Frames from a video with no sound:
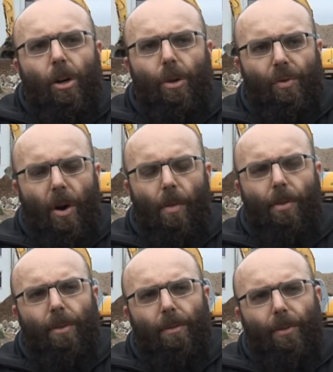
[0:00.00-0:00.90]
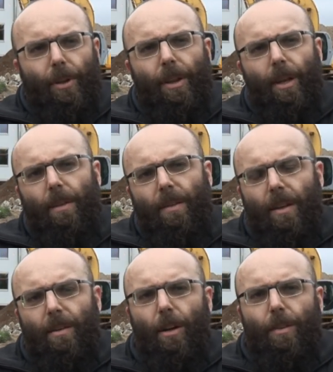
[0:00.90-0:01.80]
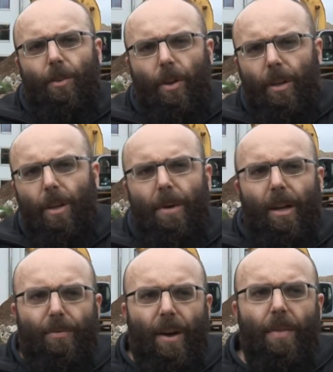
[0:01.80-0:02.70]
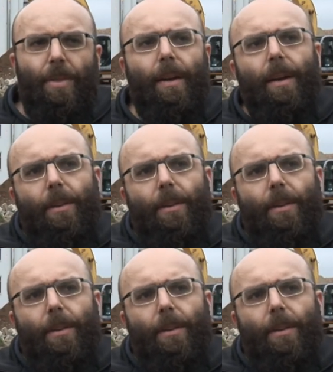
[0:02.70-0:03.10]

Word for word: und fahren von den 6000 Tonnen, die wir entfernen,